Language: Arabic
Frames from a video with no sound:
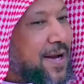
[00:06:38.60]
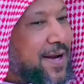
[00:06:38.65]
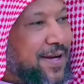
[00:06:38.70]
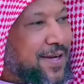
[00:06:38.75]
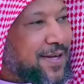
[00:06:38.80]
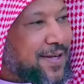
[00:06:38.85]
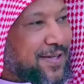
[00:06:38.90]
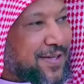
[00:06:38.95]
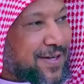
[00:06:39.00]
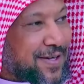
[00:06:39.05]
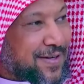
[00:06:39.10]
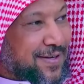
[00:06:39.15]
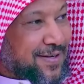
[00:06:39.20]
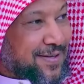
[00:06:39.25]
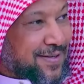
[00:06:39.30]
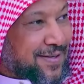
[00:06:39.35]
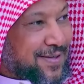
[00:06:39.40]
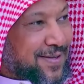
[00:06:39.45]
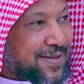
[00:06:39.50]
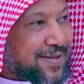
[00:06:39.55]
قلت له
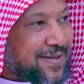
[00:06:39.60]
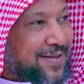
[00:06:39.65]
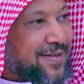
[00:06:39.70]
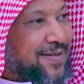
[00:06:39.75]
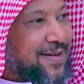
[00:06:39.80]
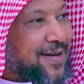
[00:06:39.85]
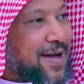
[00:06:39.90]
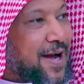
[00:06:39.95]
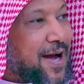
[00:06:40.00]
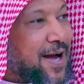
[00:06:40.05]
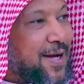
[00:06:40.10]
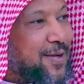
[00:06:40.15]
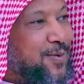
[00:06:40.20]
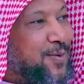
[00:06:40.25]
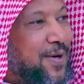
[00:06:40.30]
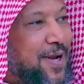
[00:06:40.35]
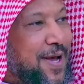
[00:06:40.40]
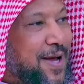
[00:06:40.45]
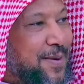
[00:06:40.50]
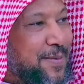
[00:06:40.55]
الاحد
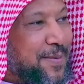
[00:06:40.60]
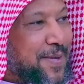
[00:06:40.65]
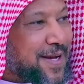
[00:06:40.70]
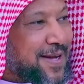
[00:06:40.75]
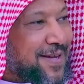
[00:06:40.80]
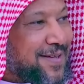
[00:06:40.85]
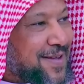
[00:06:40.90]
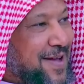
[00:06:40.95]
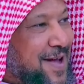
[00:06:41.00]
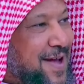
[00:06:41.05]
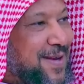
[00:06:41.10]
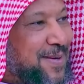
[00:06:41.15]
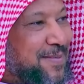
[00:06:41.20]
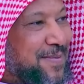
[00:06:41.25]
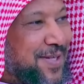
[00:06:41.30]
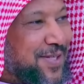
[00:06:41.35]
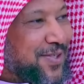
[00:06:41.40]
والاربعاء دائما